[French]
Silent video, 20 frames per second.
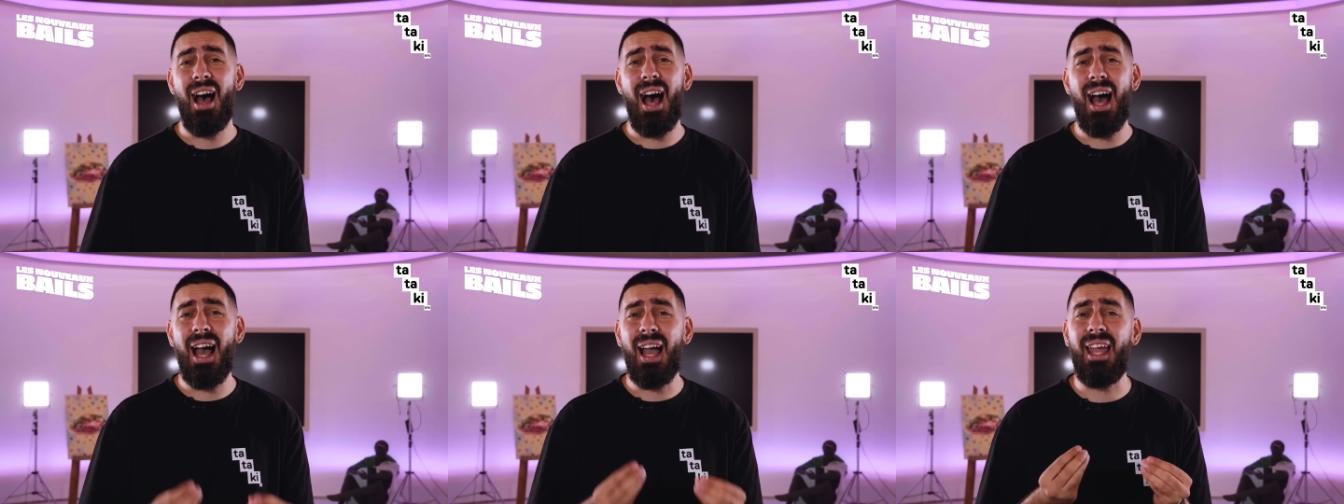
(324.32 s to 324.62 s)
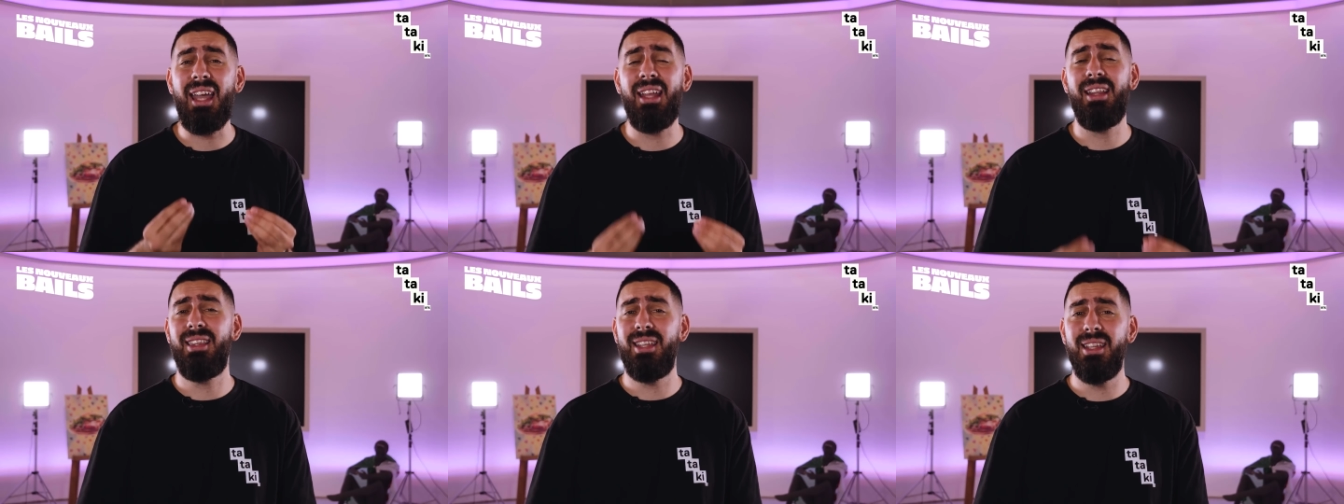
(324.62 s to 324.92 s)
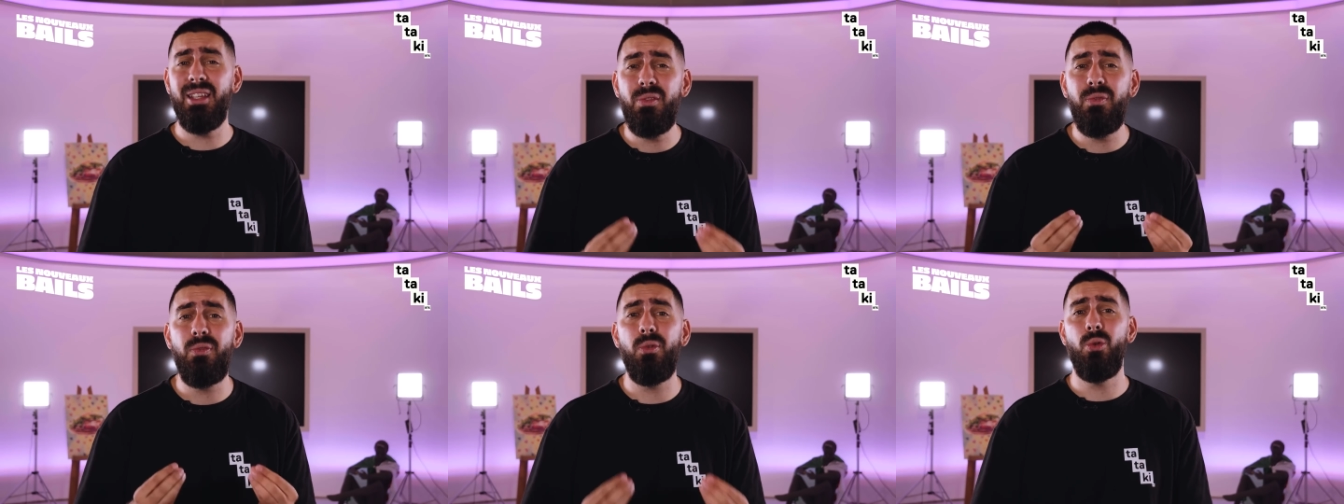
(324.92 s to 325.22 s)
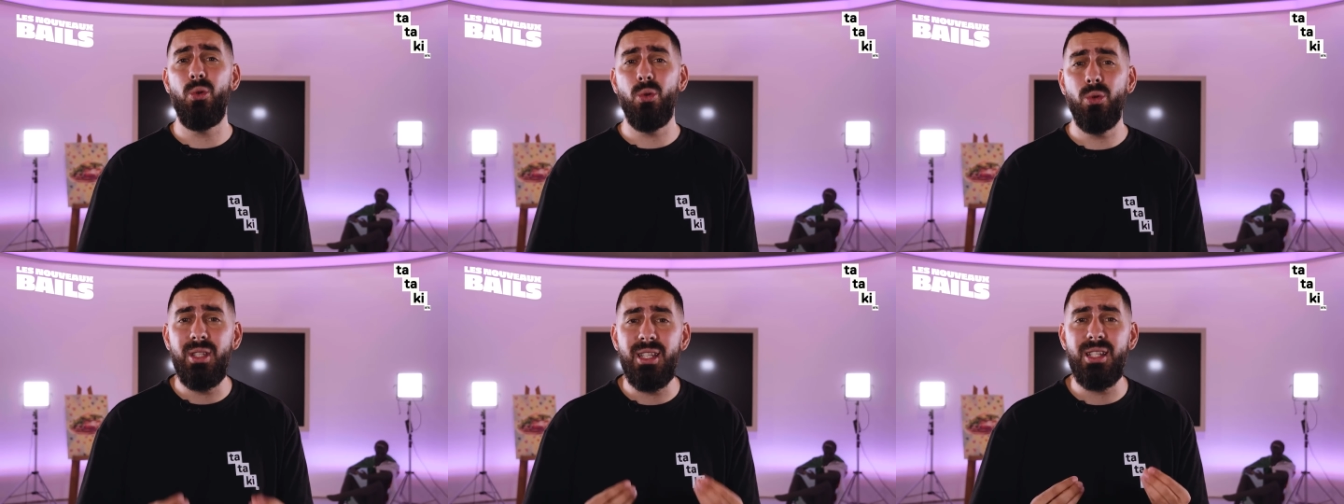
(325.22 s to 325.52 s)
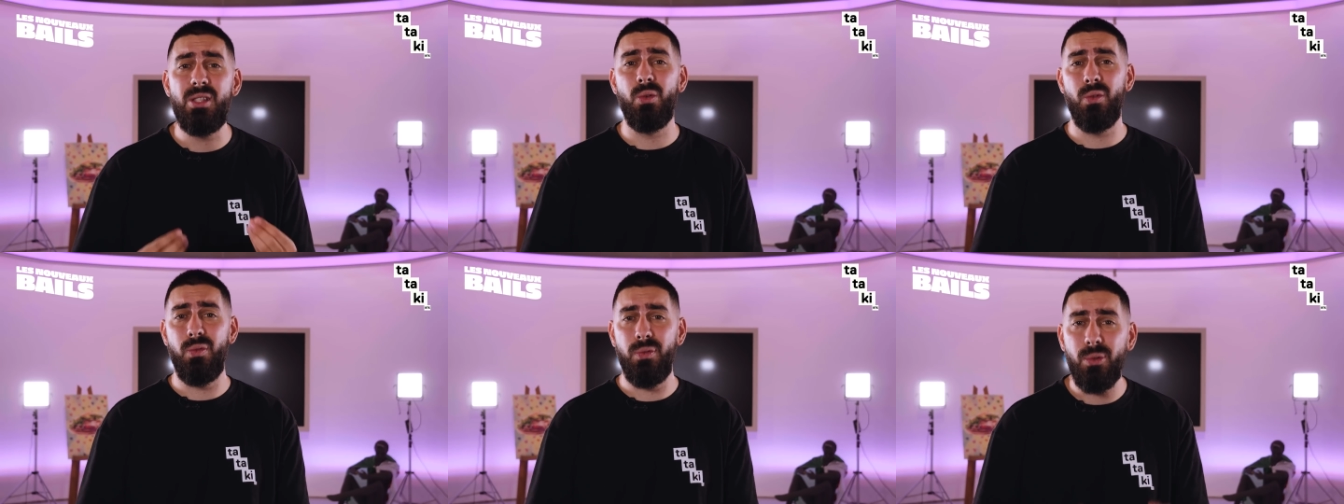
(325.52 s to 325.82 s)
arrêtez de follow
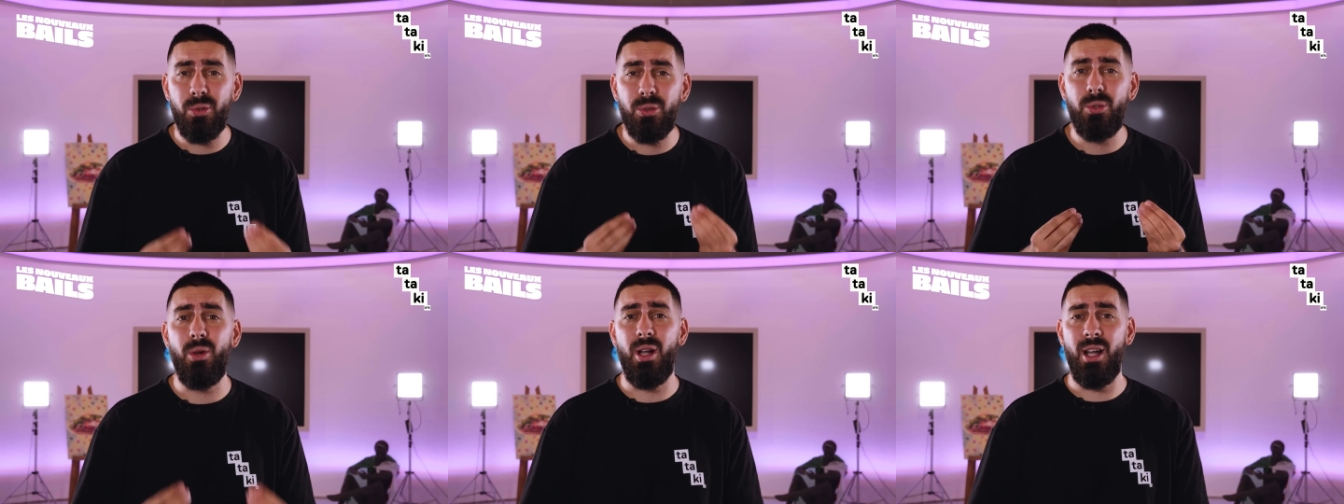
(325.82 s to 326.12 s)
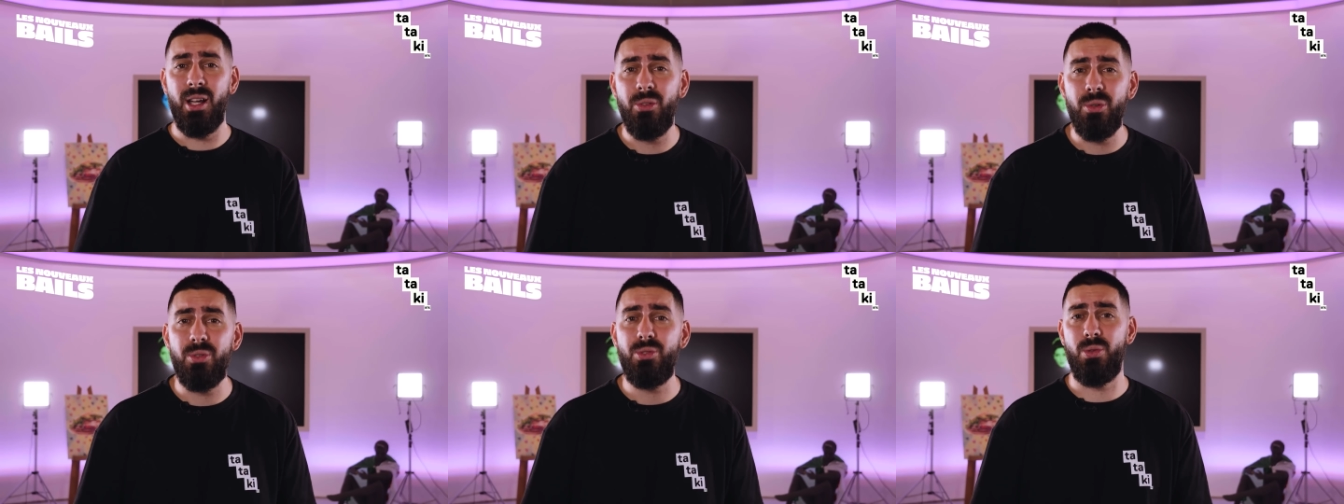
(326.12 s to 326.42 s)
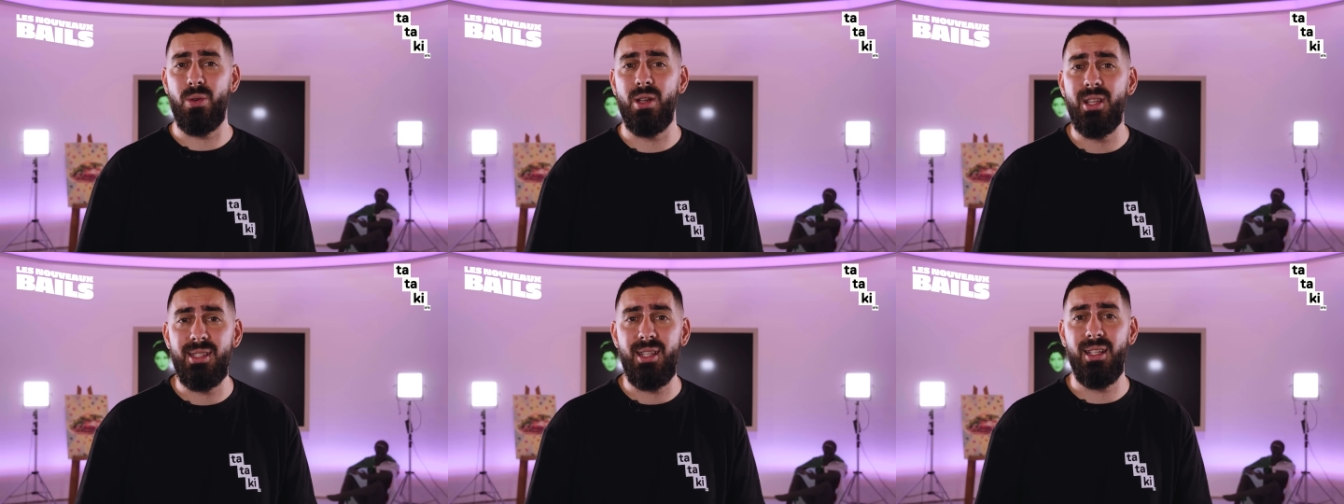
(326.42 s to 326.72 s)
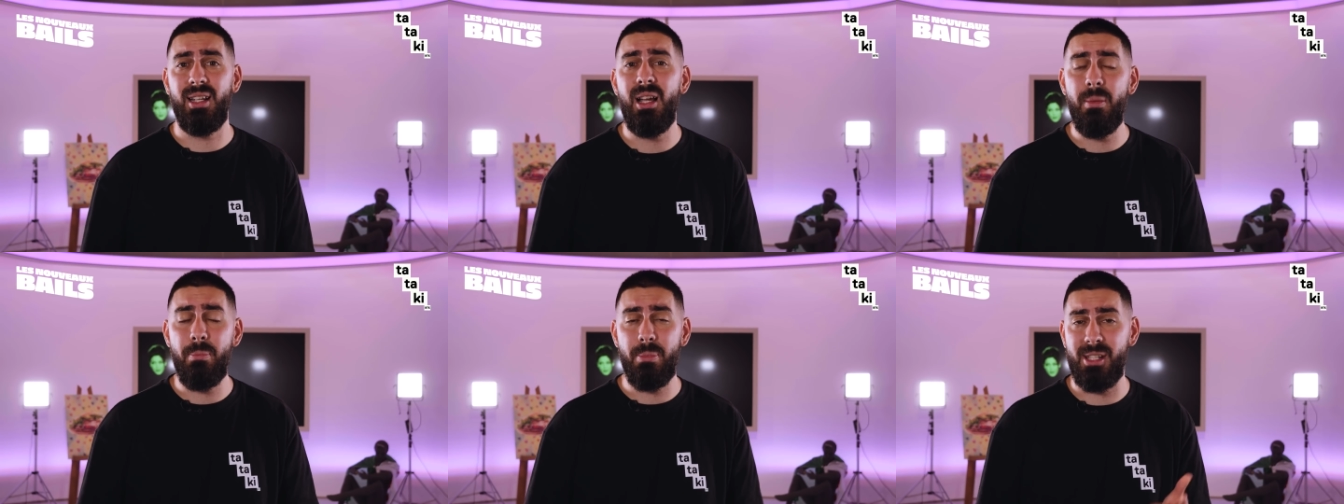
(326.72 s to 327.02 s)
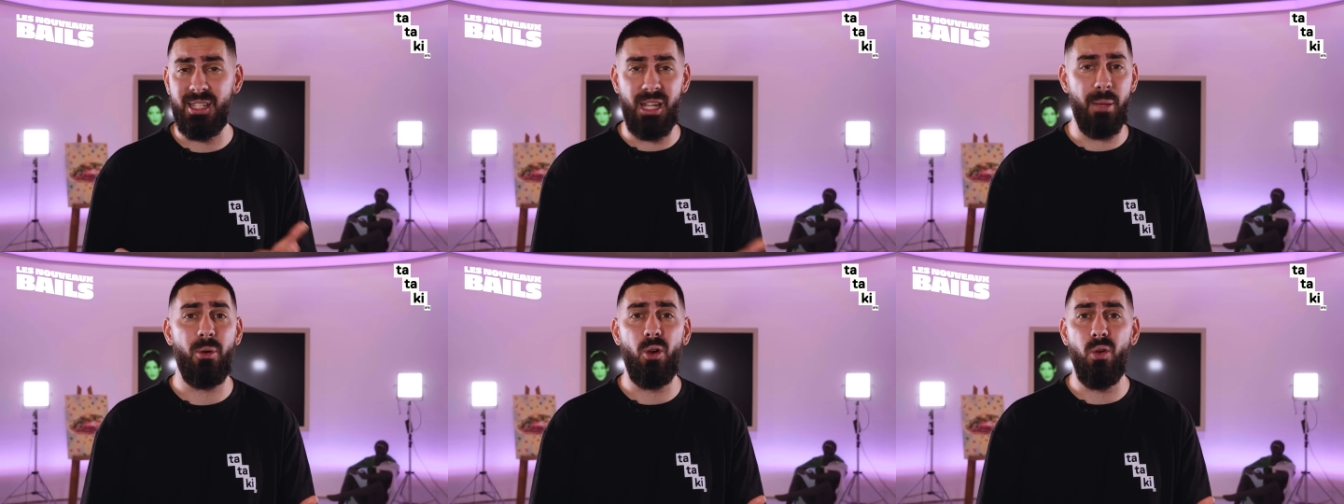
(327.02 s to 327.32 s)
des enfants de 1 an sur Instagram
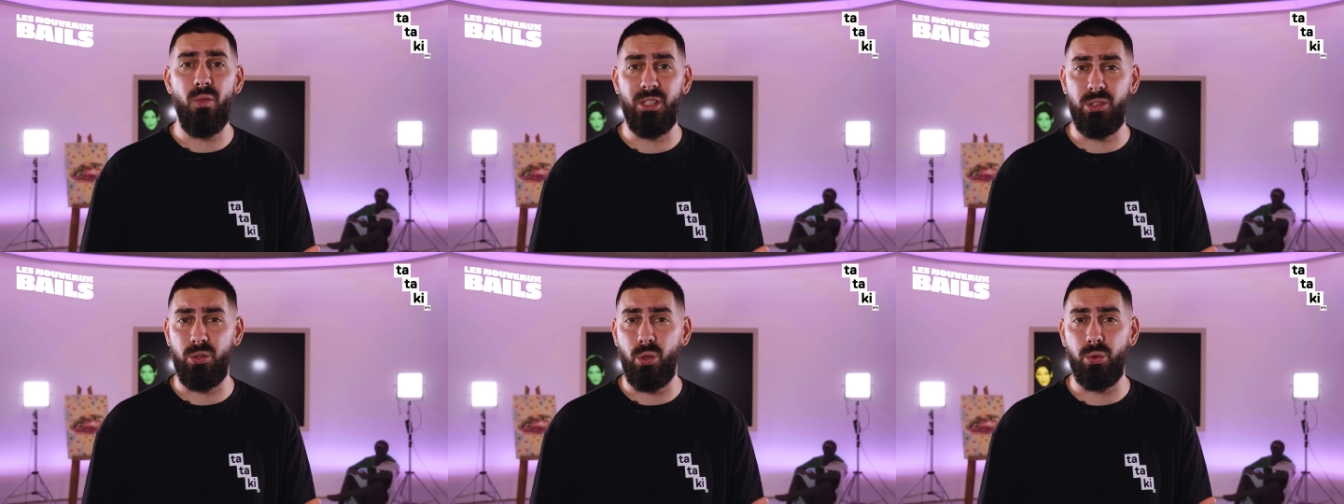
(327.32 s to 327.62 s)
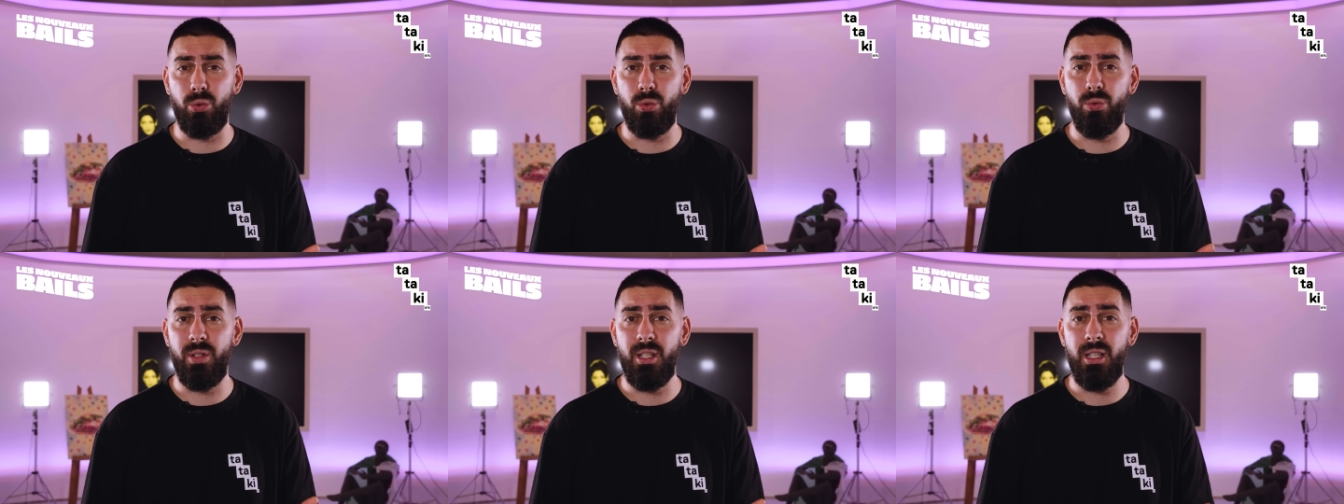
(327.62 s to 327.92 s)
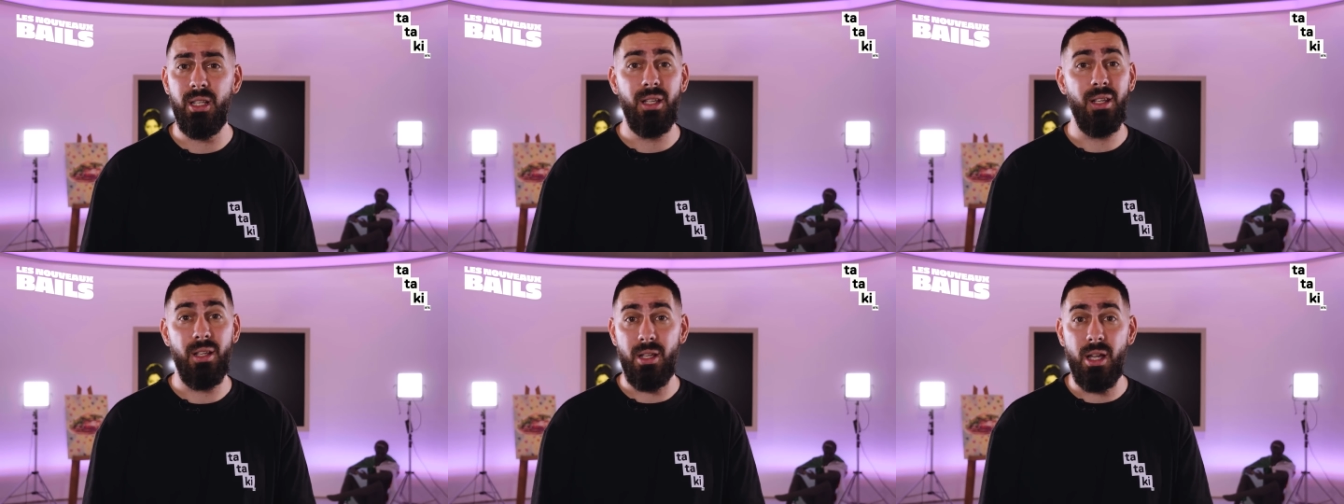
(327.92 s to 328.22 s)
parce qu'après on va se retrouver